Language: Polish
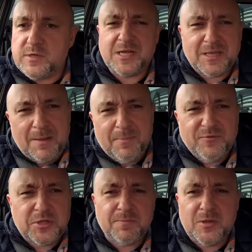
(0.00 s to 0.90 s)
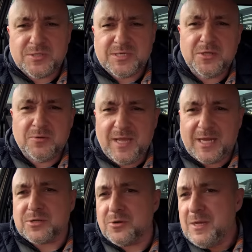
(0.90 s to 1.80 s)
Tak naprawdę te pieniądze idą
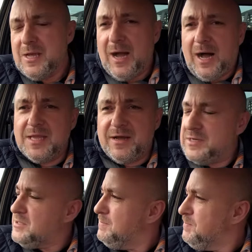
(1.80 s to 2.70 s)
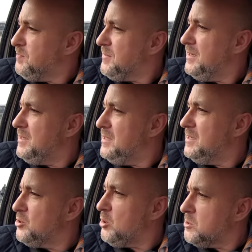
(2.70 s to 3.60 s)
na to. A nawet
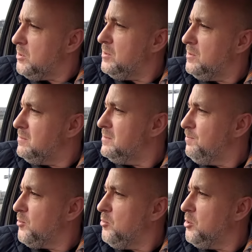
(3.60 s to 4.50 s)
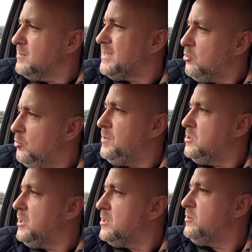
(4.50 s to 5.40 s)
y, to, co próbują
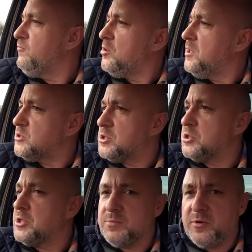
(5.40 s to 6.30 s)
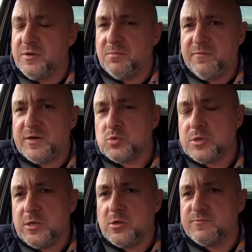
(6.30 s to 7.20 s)
zakupić nasi włodarze, że tak powiem, mowa
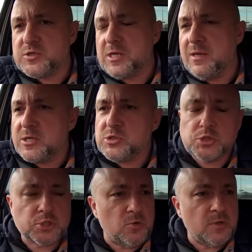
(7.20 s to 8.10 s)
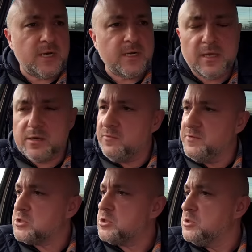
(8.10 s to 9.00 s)
tutaj o wszelkiej maści czołgach, jak
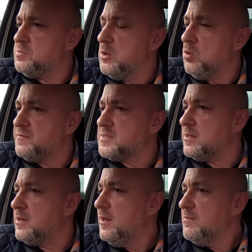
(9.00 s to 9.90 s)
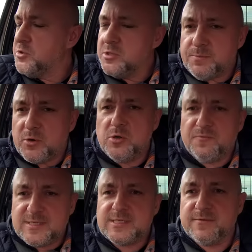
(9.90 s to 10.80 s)
również śmigłowcach, to, to jest broń
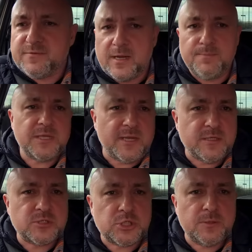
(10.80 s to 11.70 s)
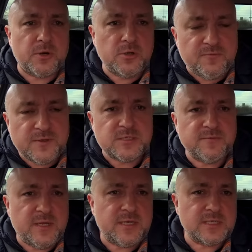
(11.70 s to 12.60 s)
ofensywna. Pytanie, czy broń
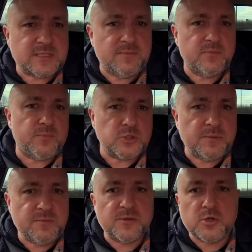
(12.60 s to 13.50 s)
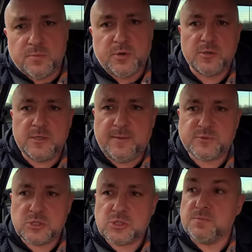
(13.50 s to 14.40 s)
ofensywna jest nam potrzebna do obrony, a
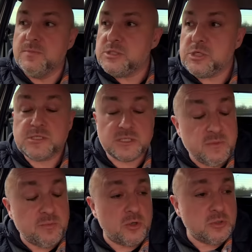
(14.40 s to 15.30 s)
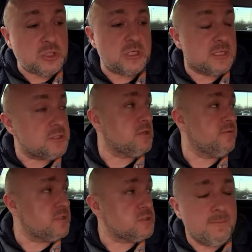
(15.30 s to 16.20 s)
przecież my się chcemy bronić, a nie atakować.